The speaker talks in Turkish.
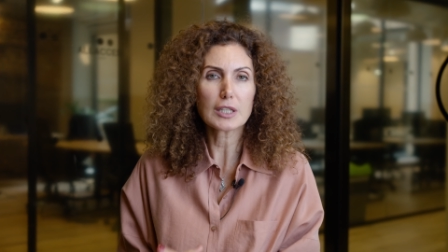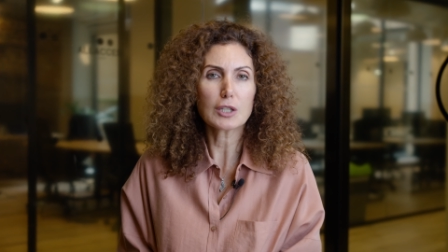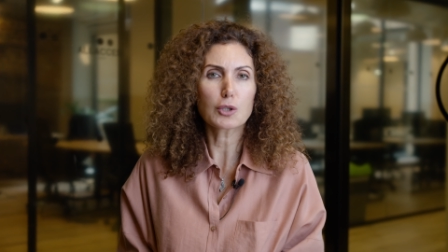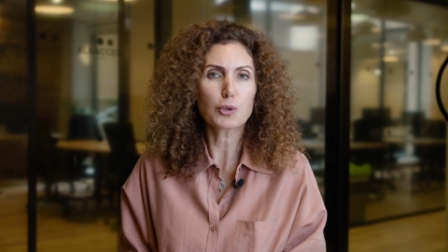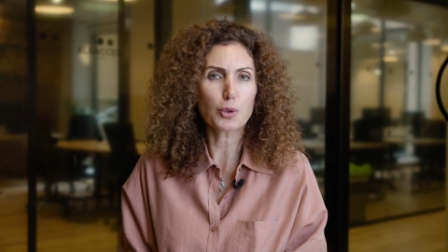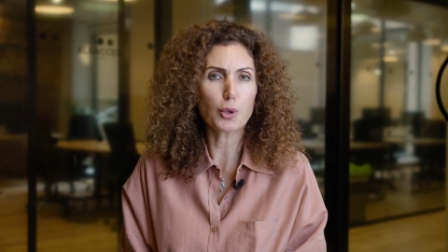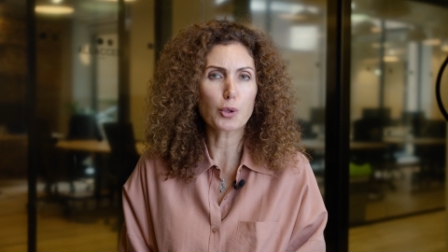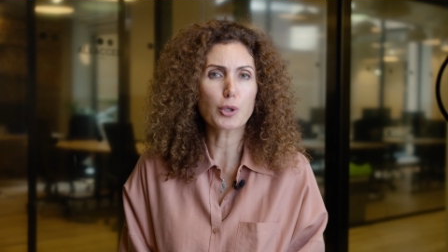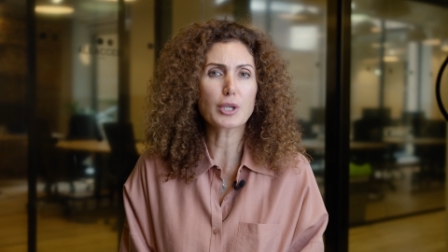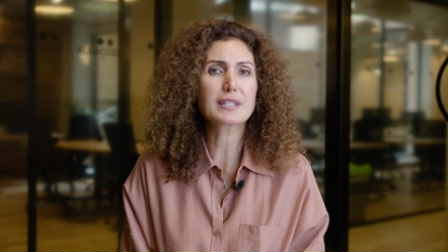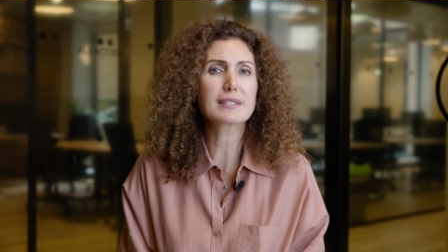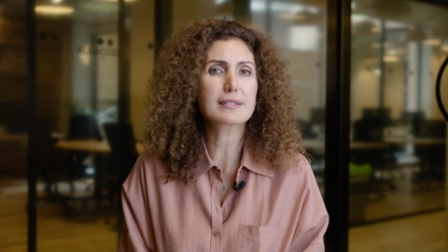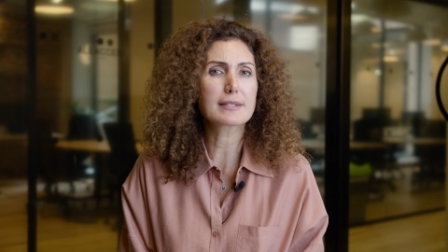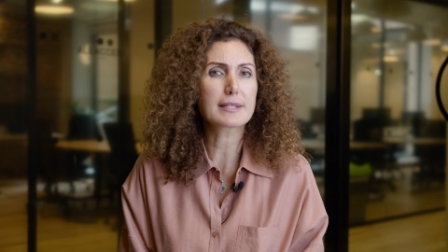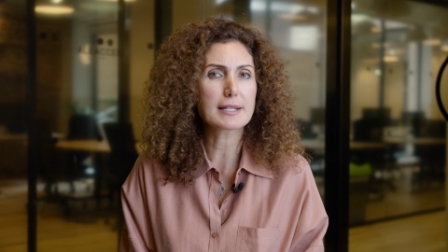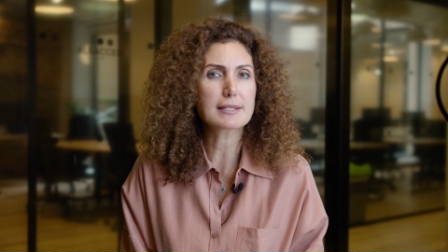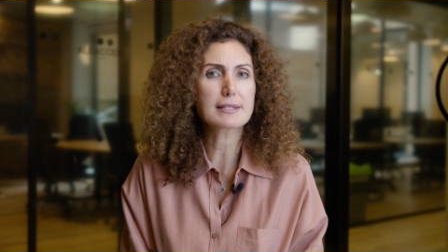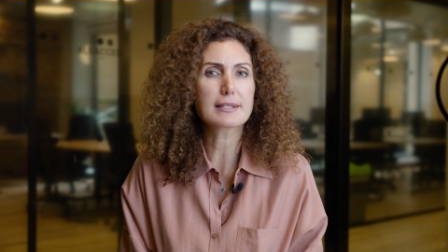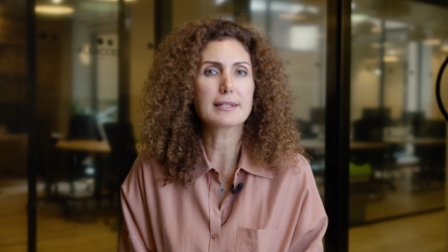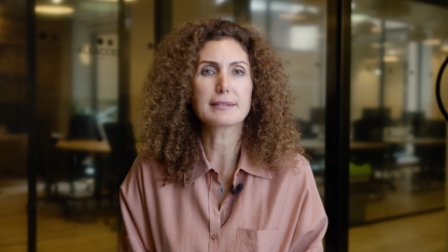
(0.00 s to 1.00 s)
kronik
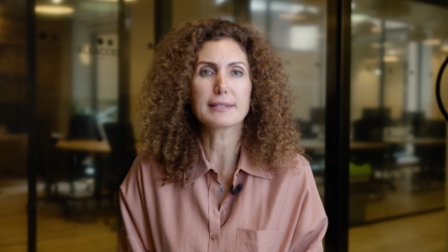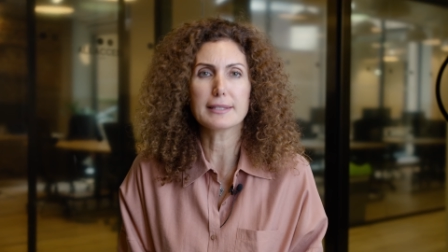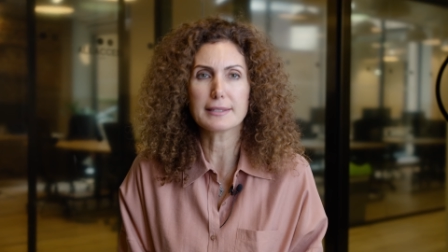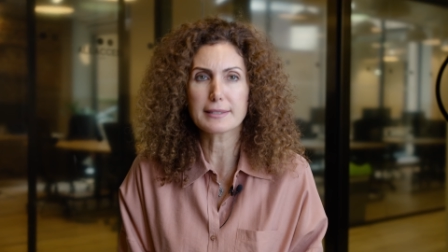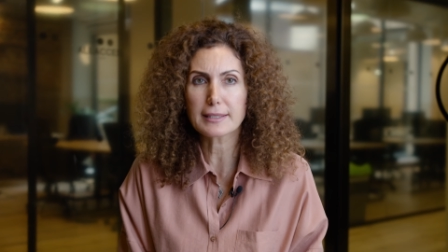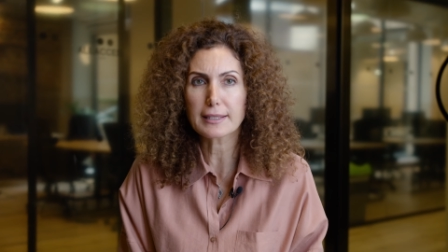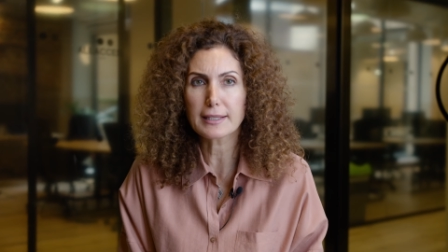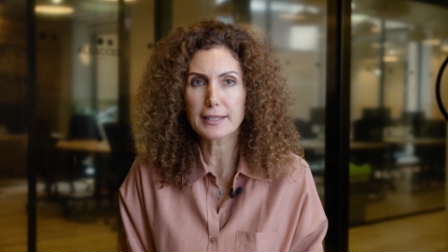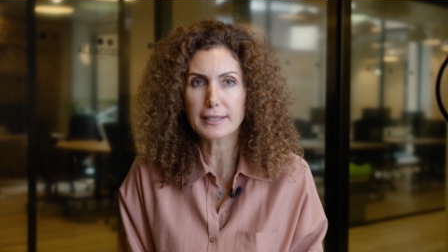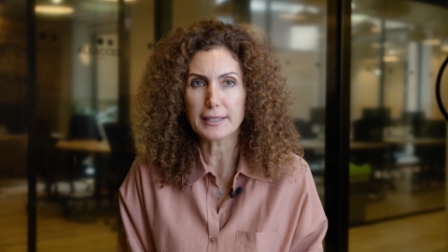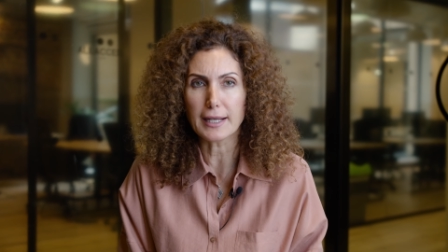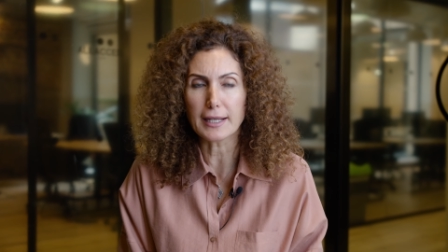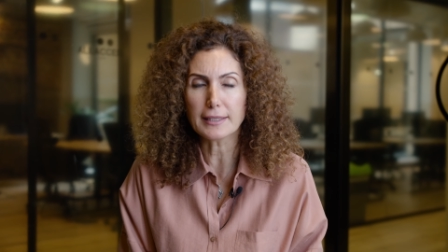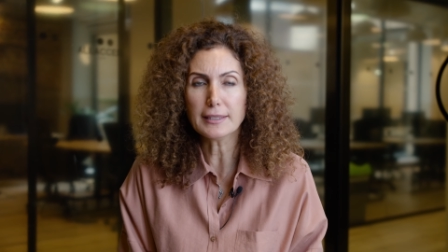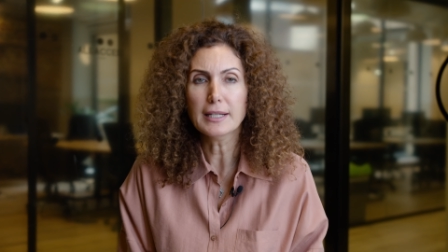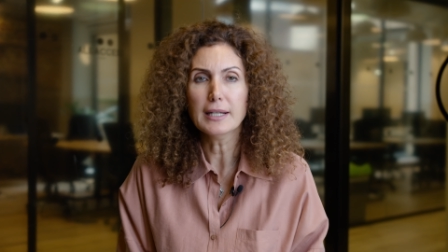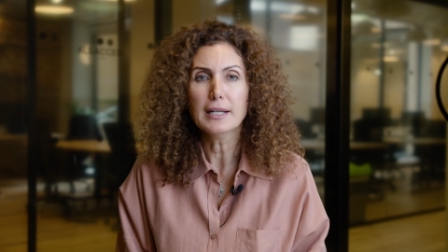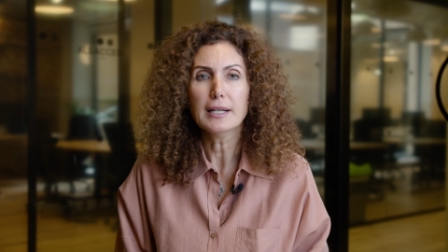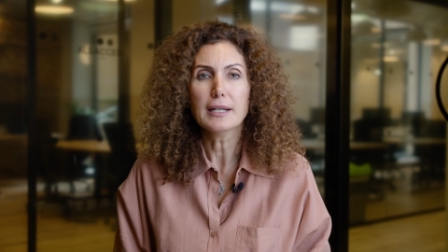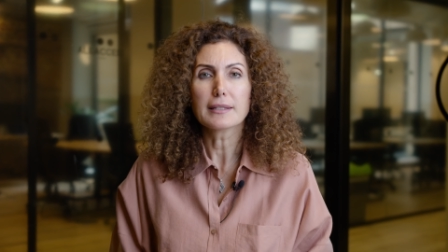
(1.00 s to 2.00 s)
stresle tetiklenen
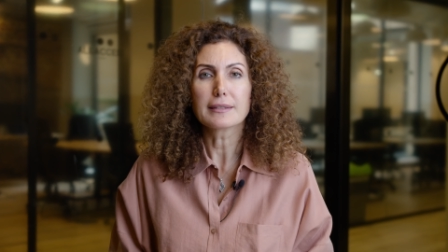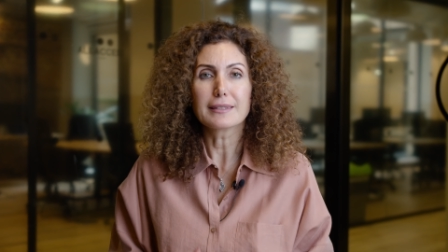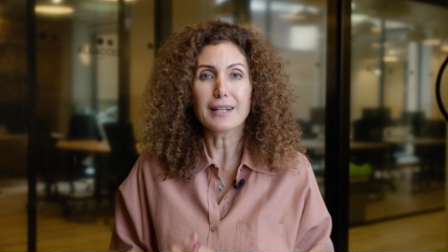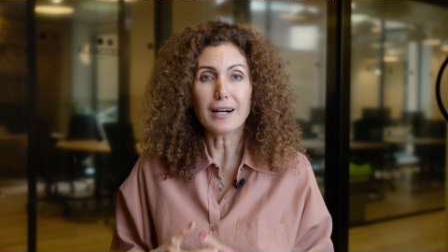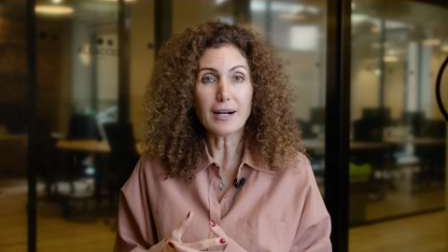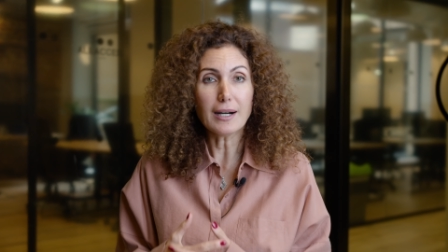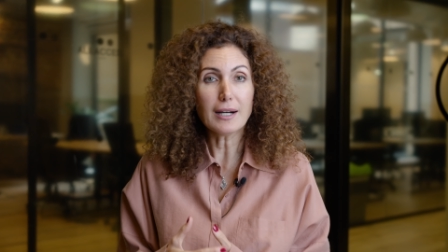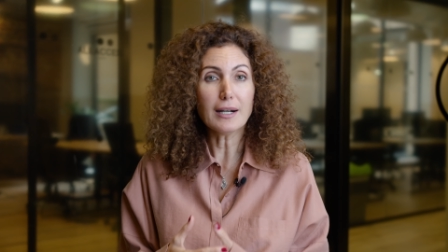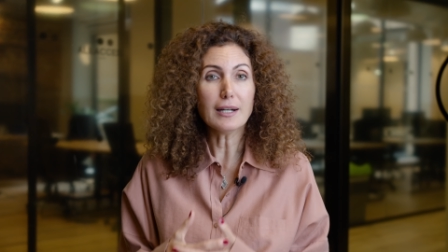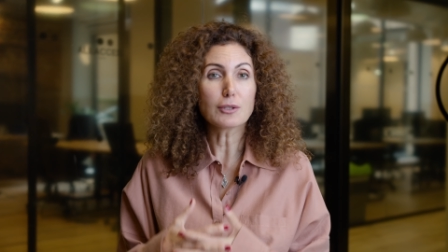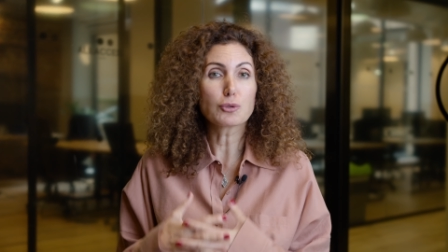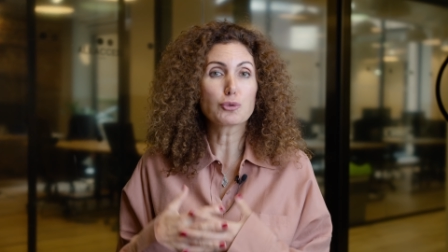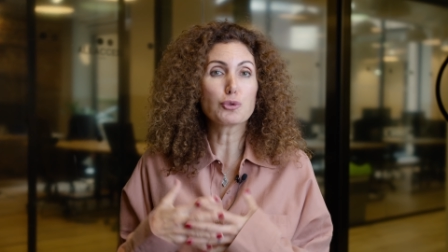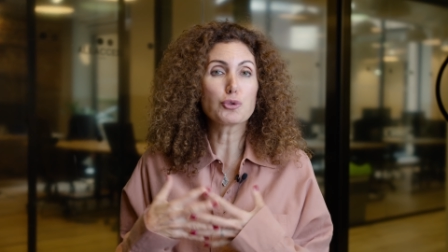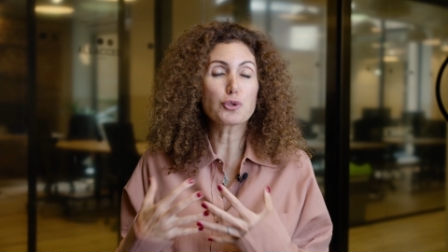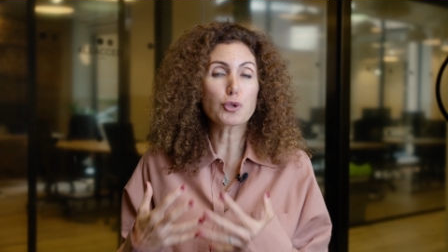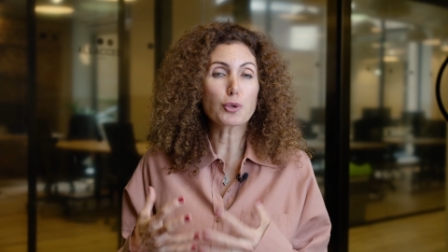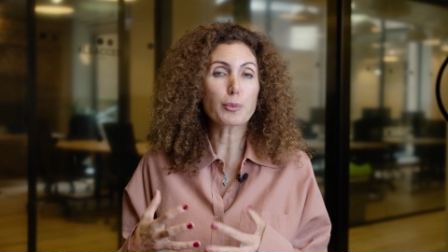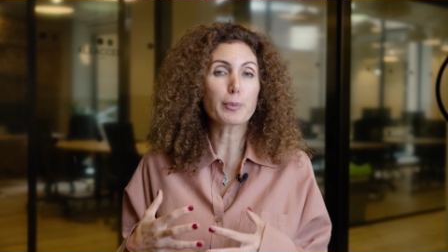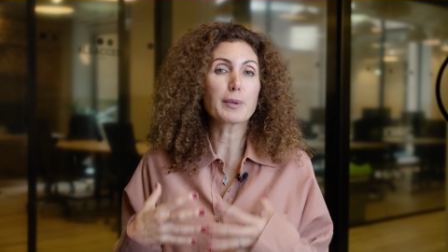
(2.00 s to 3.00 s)
daha
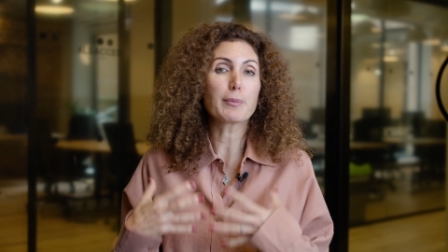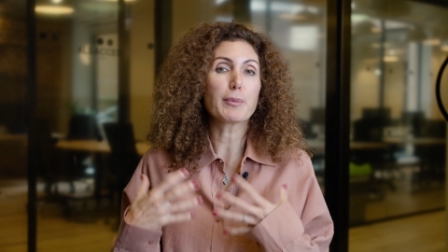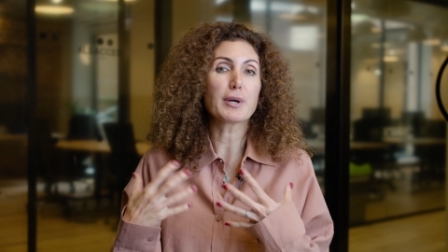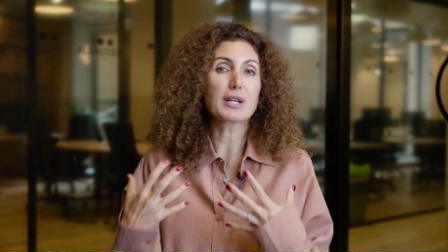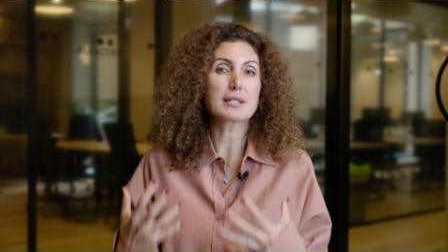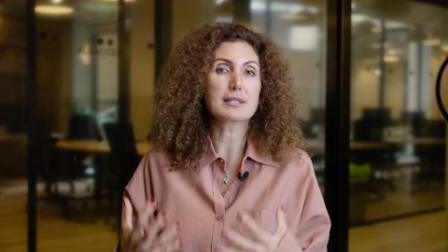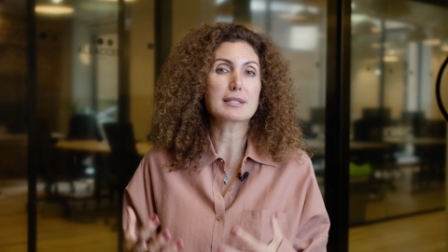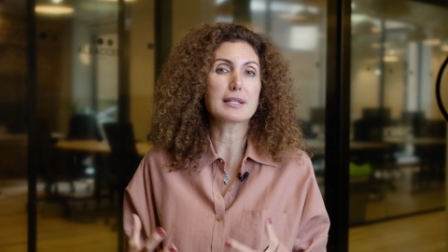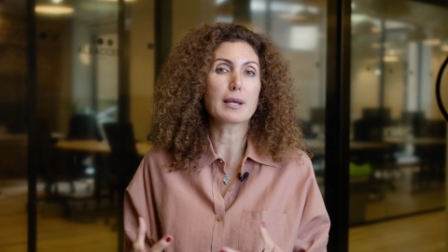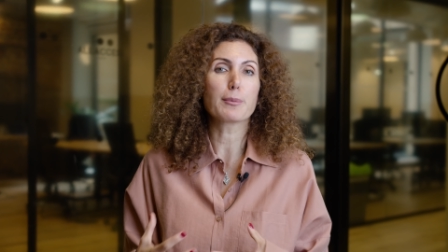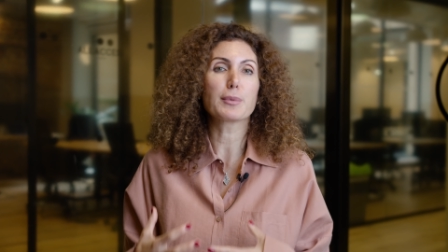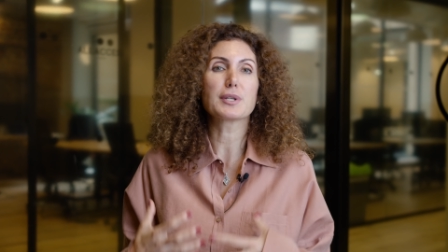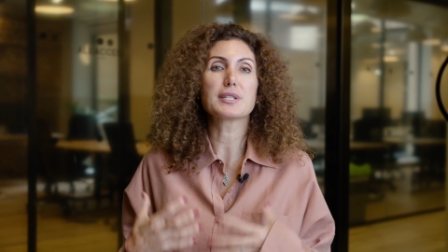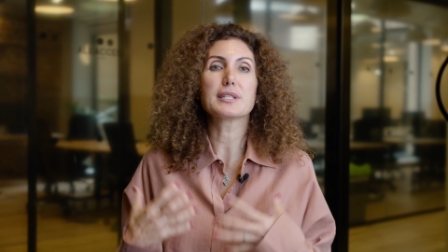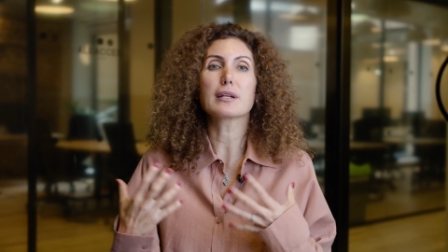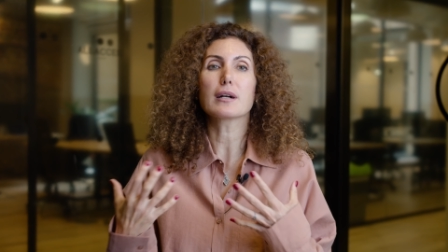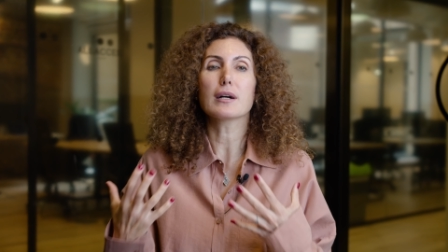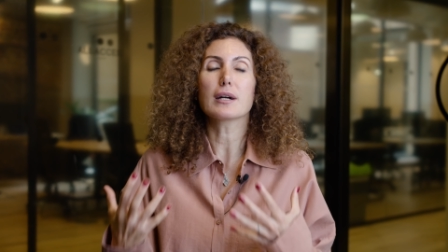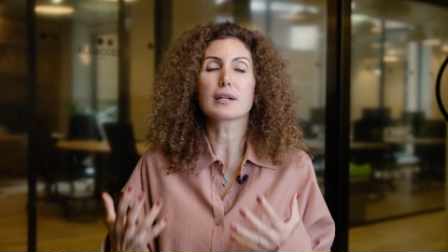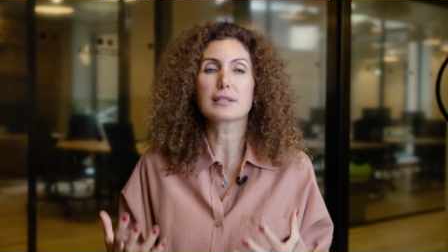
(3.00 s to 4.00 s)
düşük bir
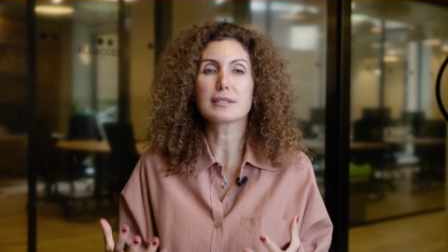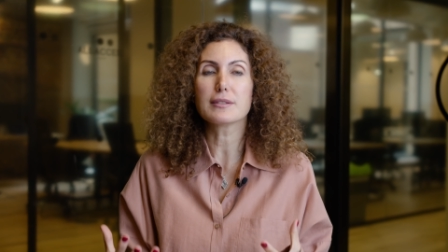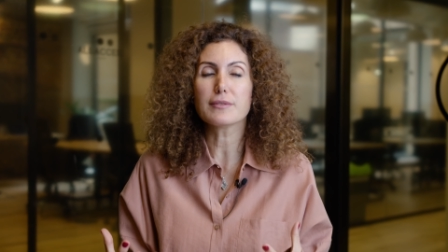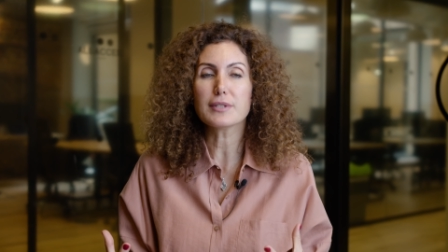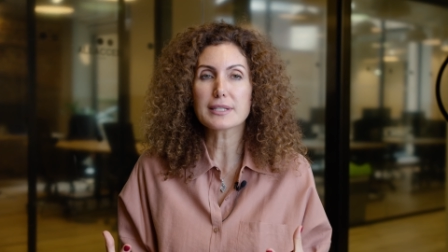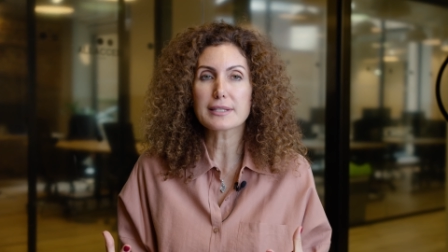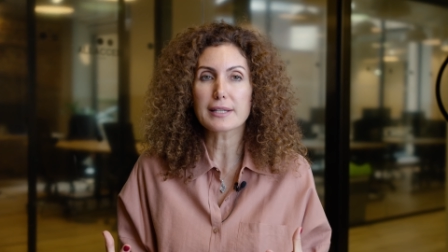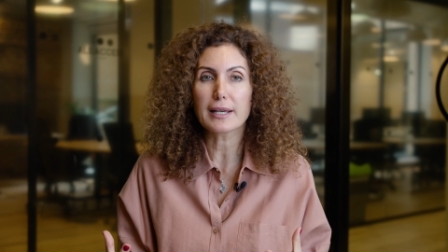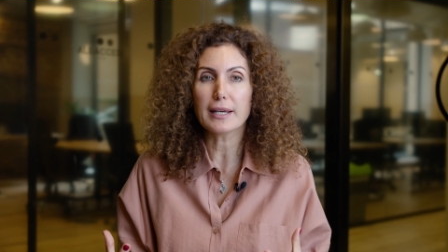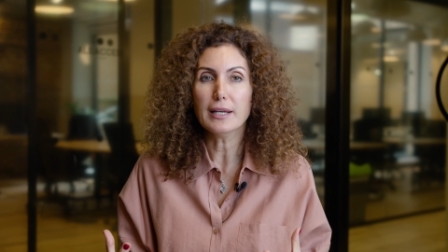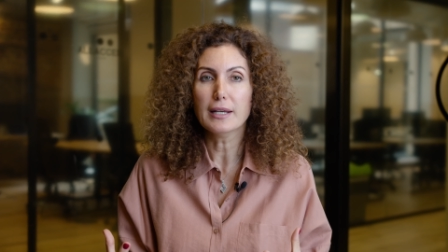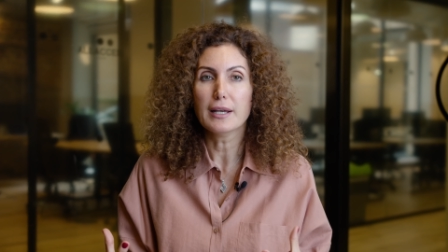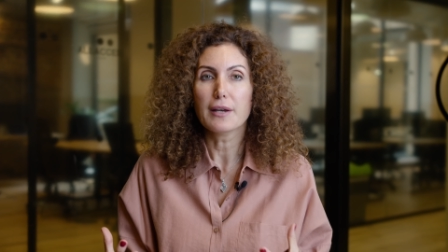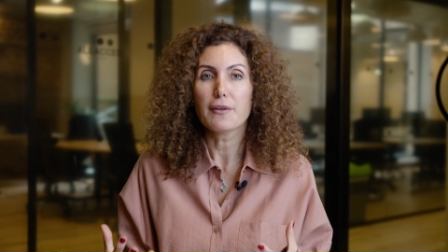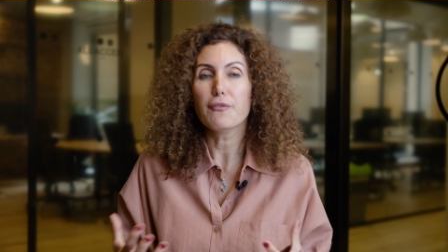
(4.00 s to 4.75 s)
parasempatik aktivite